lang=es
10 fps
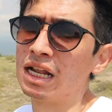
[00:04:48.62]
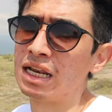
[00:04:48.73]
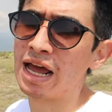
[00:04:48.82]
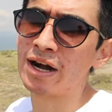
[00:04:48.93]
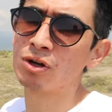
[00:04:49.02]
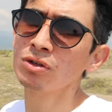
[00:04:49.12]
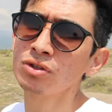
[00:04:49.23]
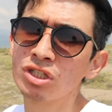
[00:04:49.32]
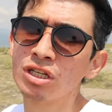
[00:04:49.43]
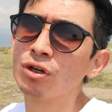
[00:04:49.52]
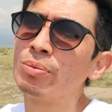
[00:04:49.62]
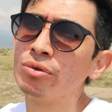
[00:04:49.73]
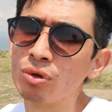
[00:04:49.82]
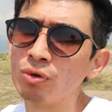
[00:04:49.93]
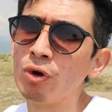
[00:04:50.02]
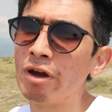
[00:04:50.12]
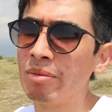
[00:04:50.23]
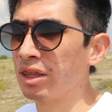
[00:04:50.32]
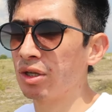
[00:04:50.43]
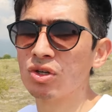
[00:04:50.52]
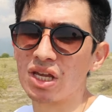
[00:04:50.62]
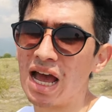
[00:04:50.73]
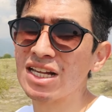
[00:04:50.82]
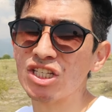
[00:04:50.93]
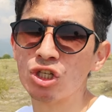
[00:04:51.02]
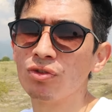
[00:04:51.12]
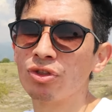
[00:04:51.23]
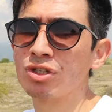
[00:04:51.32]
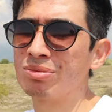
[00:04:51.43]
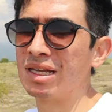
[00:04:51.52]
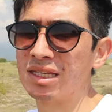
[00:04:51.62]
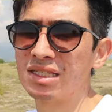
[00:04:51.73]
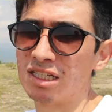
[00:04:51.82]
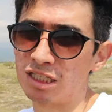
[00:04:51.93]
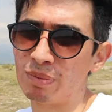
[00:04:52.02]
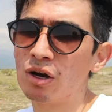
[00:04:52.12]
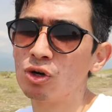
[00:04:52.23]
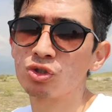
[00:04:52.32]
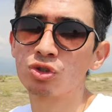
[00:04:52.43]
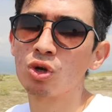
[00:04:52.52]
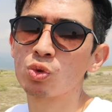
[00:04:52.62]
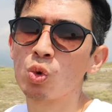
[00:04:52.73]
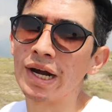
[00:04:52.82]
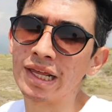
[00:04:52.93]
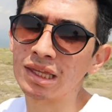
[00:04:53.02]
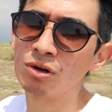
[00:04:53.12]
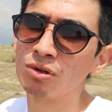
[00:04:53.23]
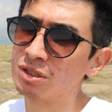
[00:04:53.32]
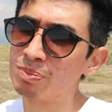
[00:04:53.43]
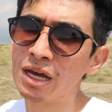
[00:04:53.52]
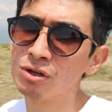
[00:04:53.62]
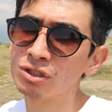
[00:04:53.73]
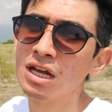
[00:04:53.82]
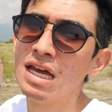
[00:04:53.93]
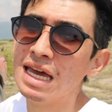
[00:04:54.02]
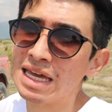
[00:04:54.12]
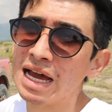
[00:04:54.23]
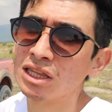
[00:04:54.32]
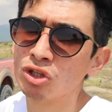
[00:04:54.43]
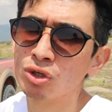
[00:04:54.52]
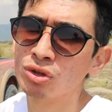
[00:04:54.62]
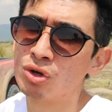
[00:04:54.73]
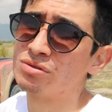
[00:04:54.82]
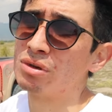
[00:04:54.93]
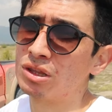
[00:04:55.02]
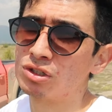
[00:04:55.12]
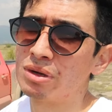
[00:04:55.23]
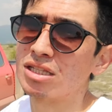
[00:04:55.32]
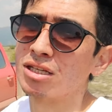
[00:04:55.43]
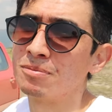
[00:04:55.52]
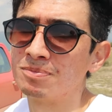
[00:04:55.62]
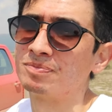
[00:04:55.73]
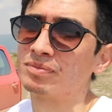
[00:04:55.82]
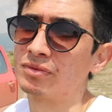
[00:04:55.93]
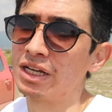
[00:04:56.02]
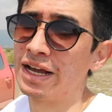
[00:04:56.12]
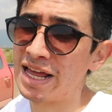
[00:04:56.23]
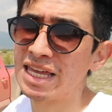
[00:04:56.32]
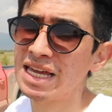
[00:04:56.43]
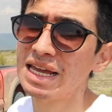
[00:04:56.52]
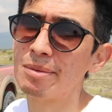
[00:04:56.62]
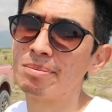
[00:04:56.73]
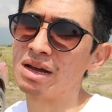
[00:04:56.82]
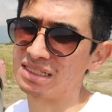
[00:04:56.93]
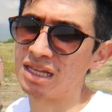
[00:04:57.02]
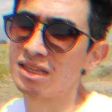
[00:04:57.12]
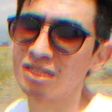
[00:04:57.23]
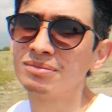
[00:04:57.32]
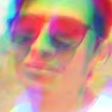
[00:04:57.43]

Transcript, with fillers: Largo 5.9 metros, ancho 2.20 sin espejos, 2.40 con espejos y alto 2 metros 20. Grande bastante.